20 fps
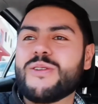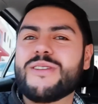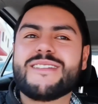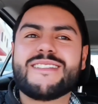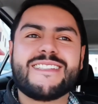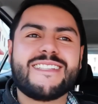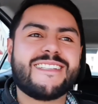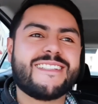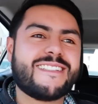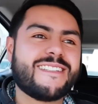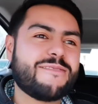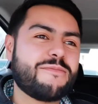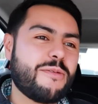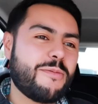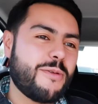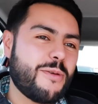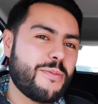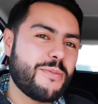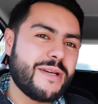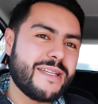hecho, este, sí
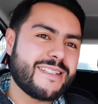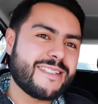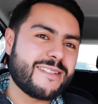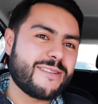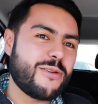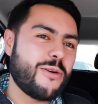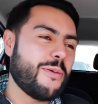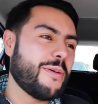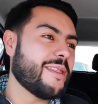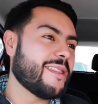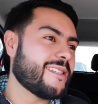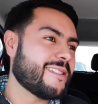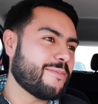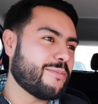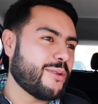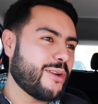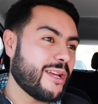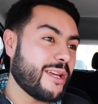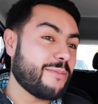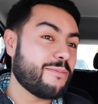me veo más joven,
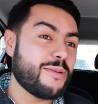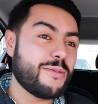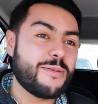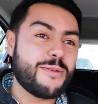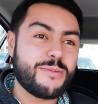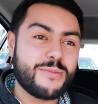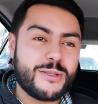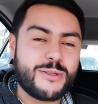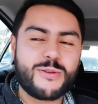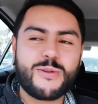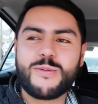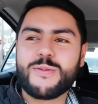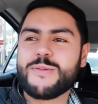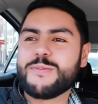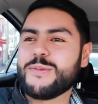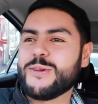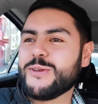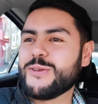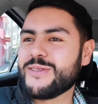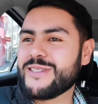dice por ahí que me veo más
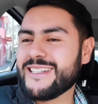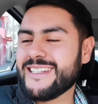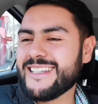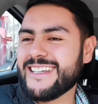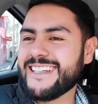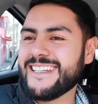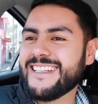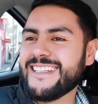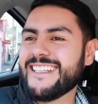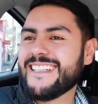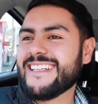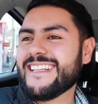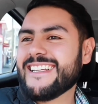joven, pero sí ya...